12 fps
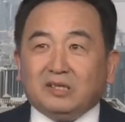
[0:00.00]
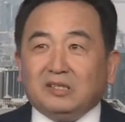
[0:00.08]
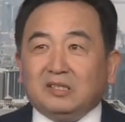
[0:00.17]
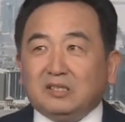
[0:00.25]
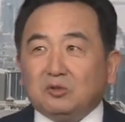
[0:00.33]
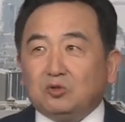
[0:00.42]

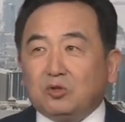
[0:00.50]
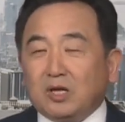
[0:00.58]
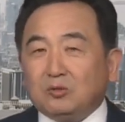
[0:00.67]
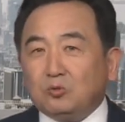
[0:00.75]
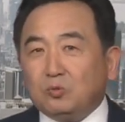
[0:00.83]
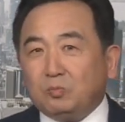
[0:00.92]
已经
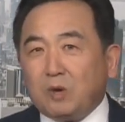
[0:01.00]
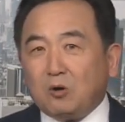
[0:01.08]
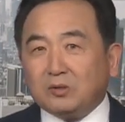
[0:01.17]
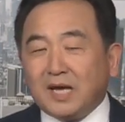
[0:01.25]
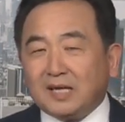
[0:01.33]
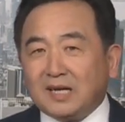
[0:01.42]
全都
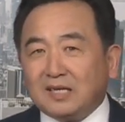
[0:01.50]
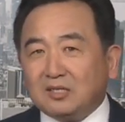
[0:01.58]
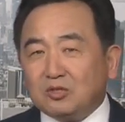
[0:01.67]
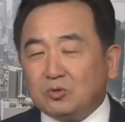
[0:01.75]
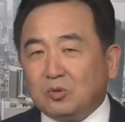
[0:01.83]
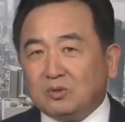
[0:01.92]
包下他的
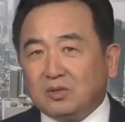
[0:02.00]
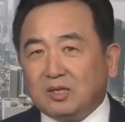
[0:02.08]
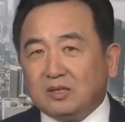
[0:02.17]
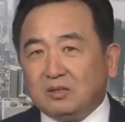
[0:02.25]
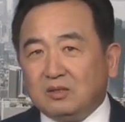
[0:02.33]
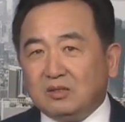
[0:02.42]
所有
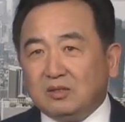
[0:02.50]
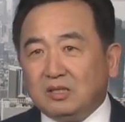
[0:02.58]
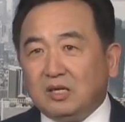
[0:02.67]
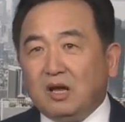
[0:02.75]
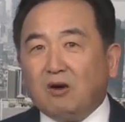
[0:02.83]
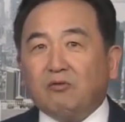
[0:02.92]
的
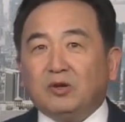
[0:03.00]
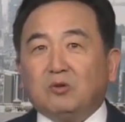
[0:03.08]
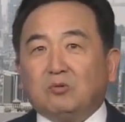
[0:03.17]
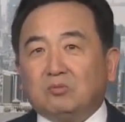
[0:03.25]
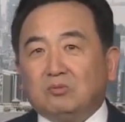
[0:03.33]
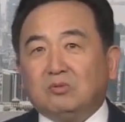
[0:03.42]
医疗费
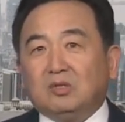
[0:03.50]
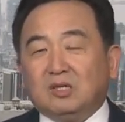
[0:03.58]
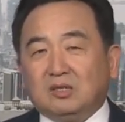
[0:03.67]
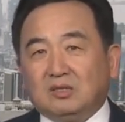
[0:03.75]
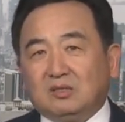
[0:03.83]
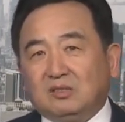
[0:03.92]
用，
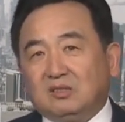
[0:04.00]
呃，